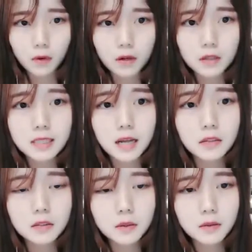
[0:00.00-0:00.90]
我
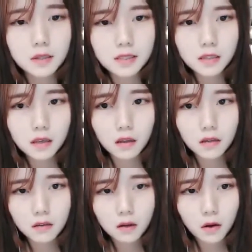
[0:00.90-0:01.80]
猜中了前
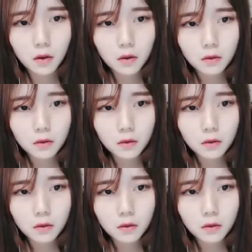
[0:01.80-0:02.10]
头，